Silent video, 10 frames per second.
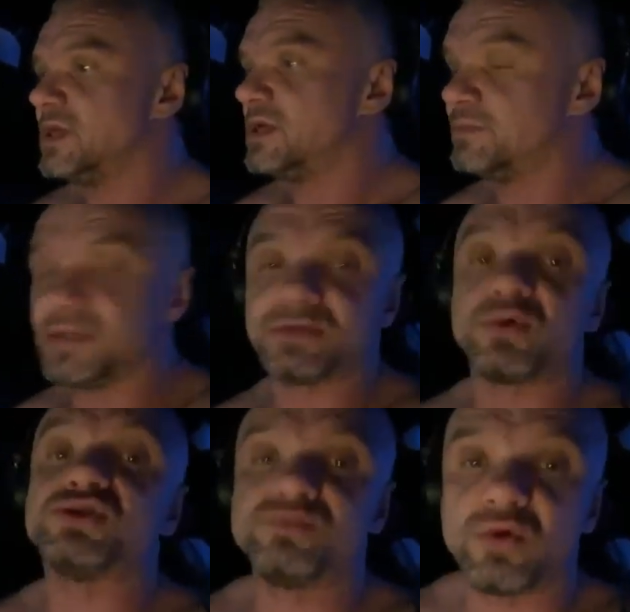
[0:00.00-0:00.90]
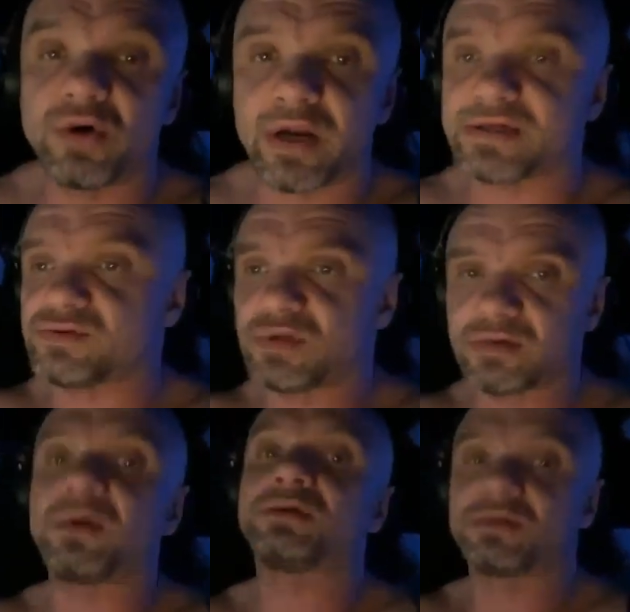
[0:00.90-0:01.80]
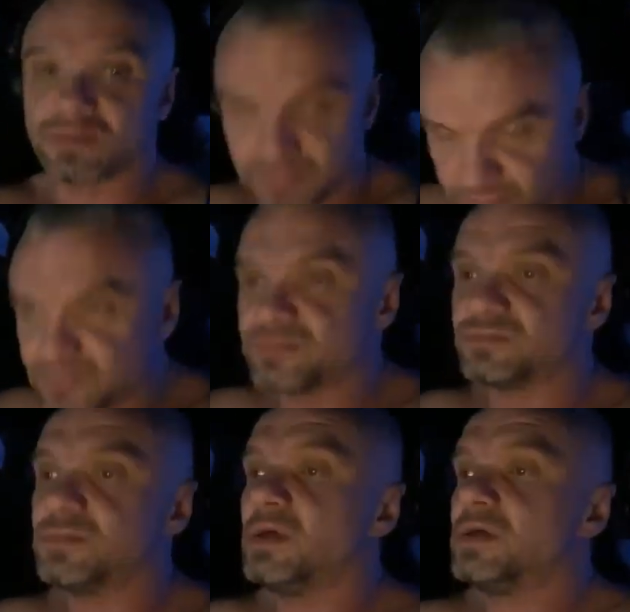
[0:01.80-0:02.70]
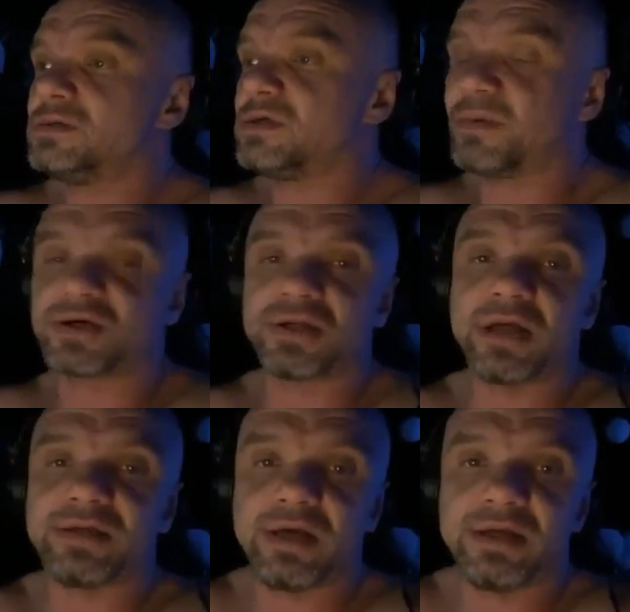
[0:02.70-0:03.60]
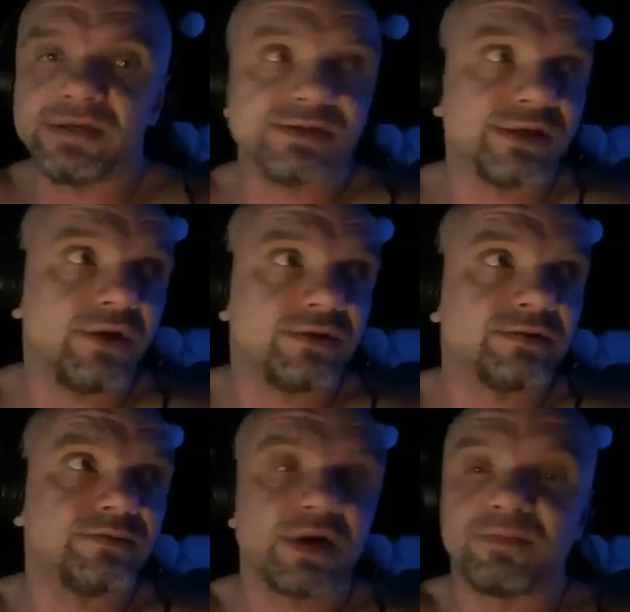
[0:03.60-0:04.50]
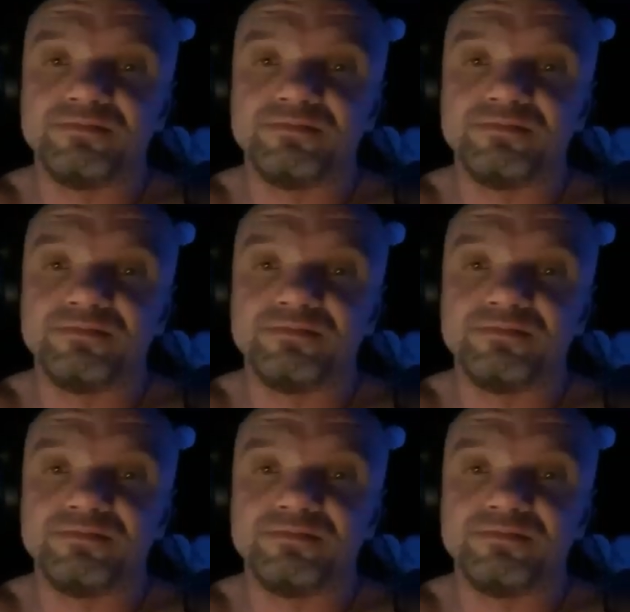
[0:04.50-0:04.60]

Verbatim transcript: И было это очень много раз. Вот от, от доброжелатели, не знаю, моих,